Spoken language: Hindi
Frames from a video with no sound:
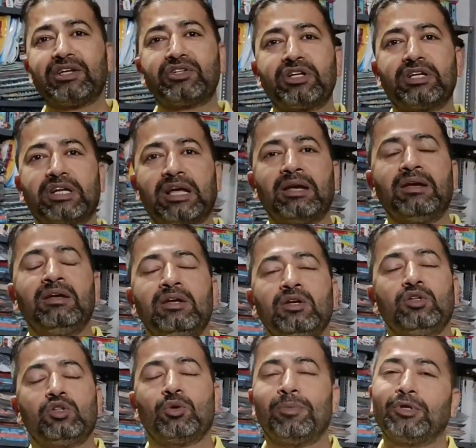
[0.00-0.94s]
टी शर्ट है
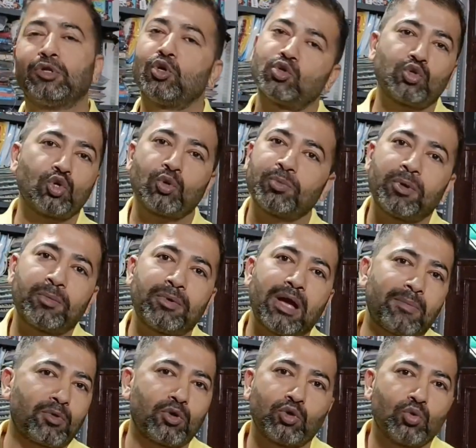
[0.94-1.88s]
तो मैं दो सौ
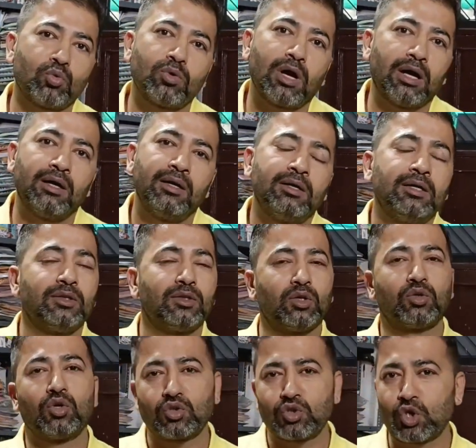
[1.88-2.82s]
में आपको दूंगा
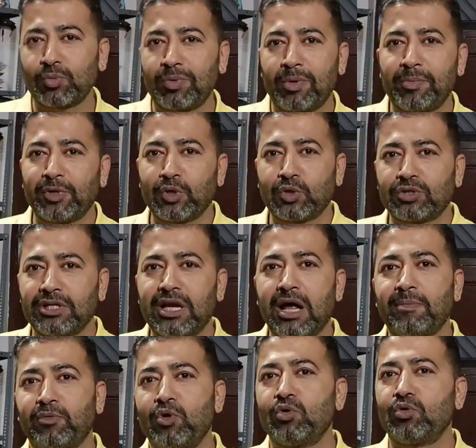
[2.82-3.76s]
तो दो सौ में तो
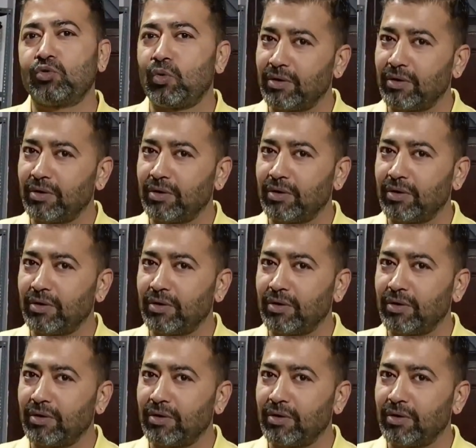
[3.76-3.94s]
सर आपको